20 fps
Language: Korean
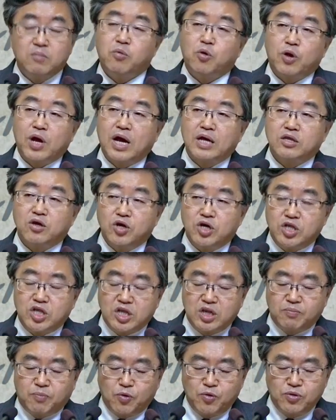보라
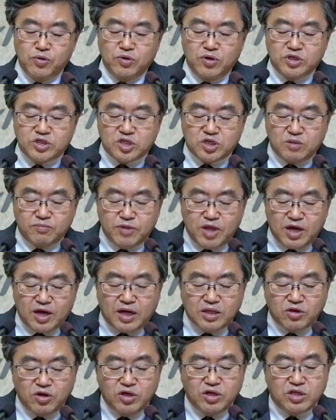너희들이 보는 것처럼
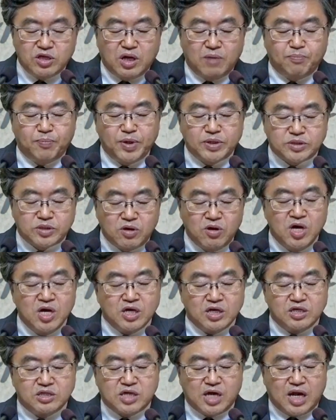내가 너희들 앞에서
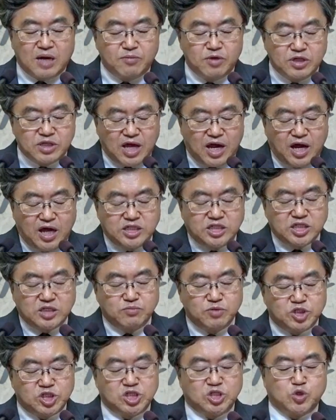이 사람을 다
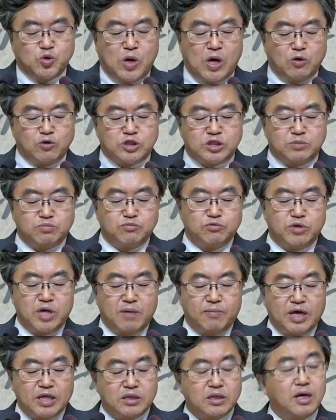지금 치조하고
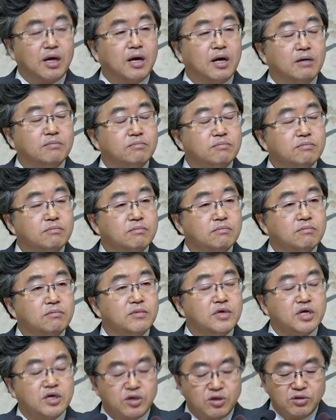신문해 봤다.
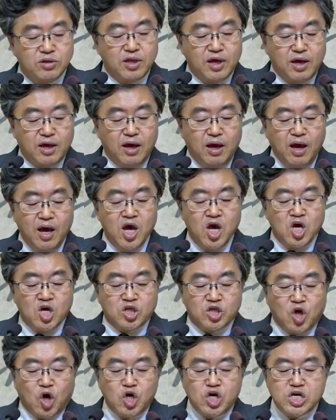그런데
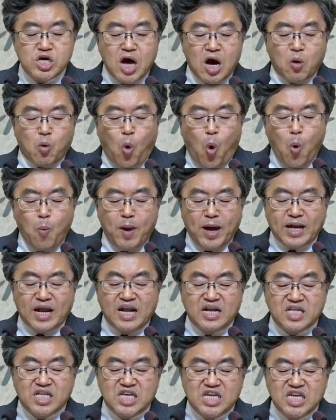너희가
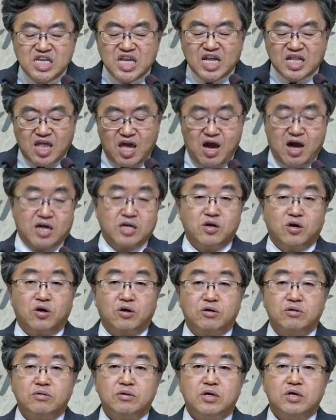고발하는 일에
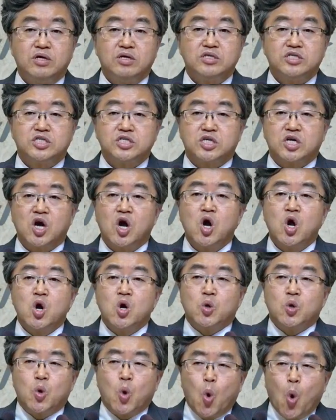대하여 즉
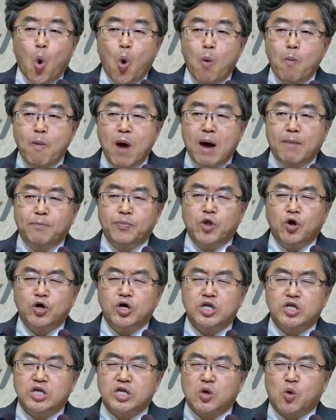로마
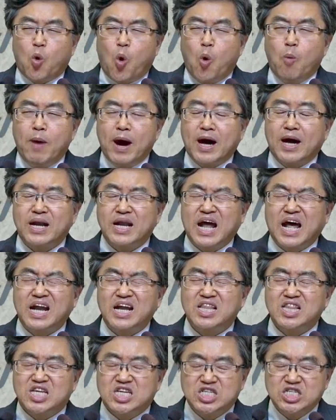너희들이
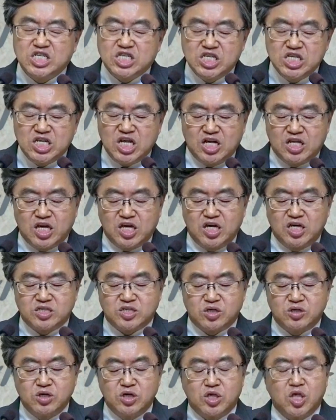고발하는 그 일에
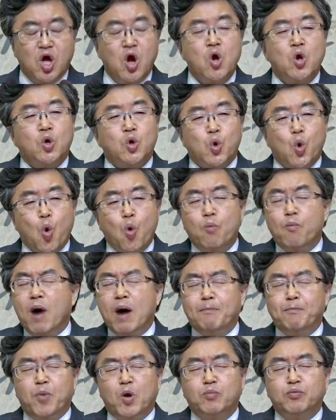대해서는
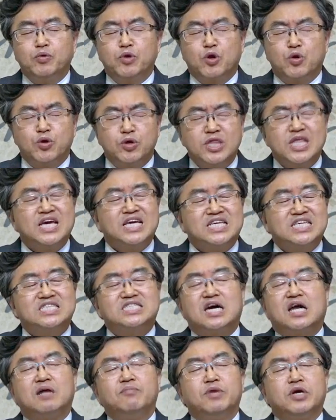로마법으로는 이
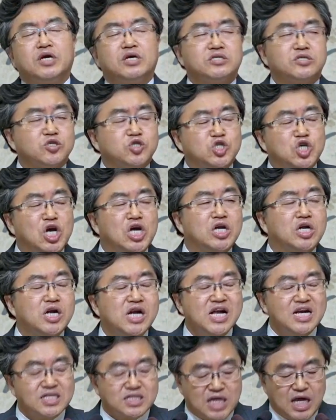사람에게서
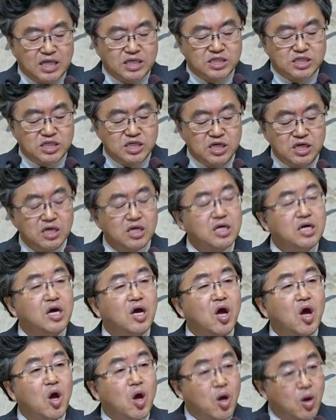죄를 찾지
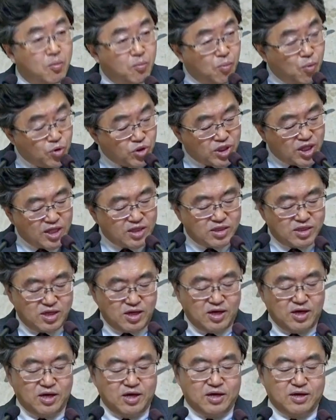
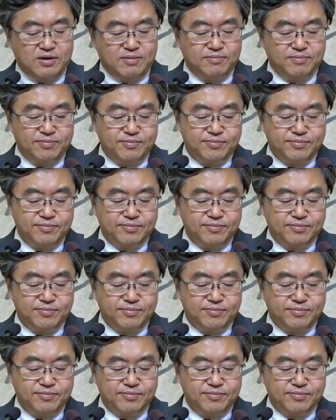못했다.